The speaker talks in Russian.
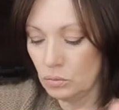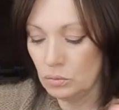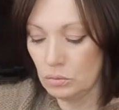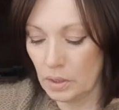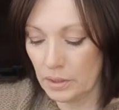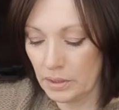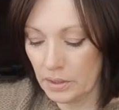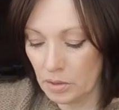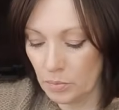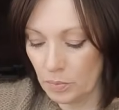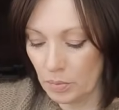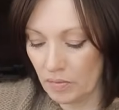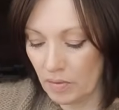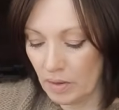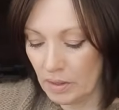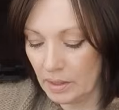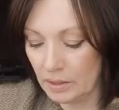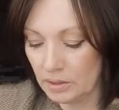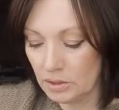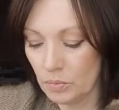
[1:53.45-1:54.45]

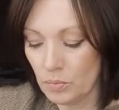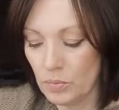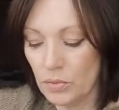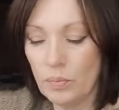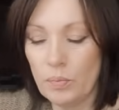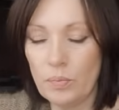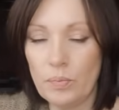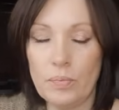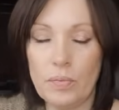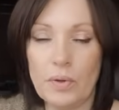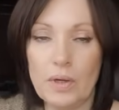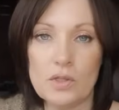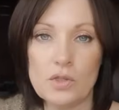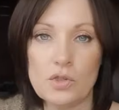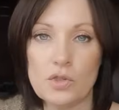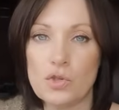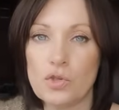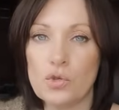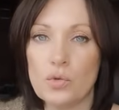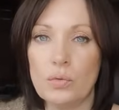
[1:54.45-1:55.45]
Агент-провокатор, мне
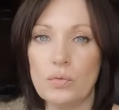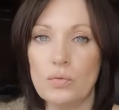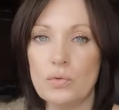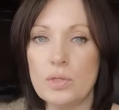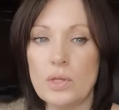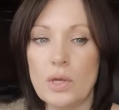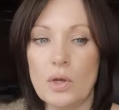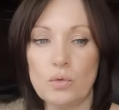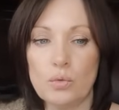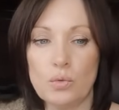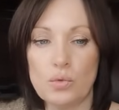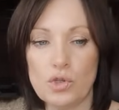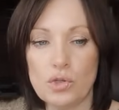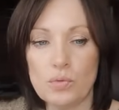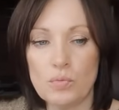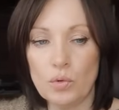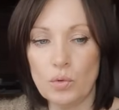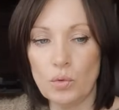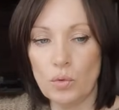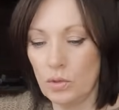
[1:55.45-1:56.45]
кажется, что его знают
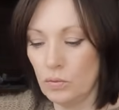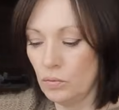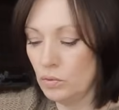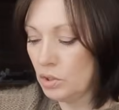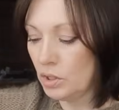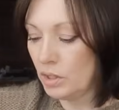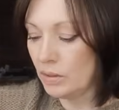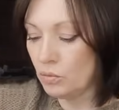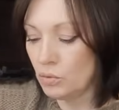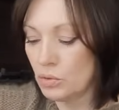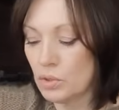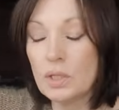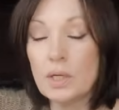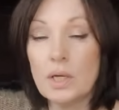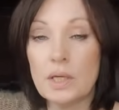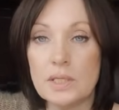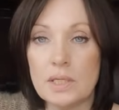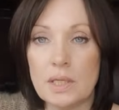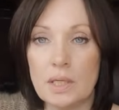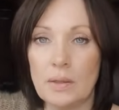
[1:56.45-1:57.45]
очень многие. Вот я его
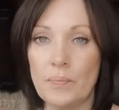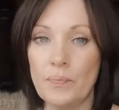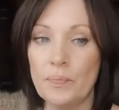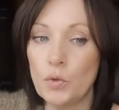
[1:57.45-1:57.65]
заказала.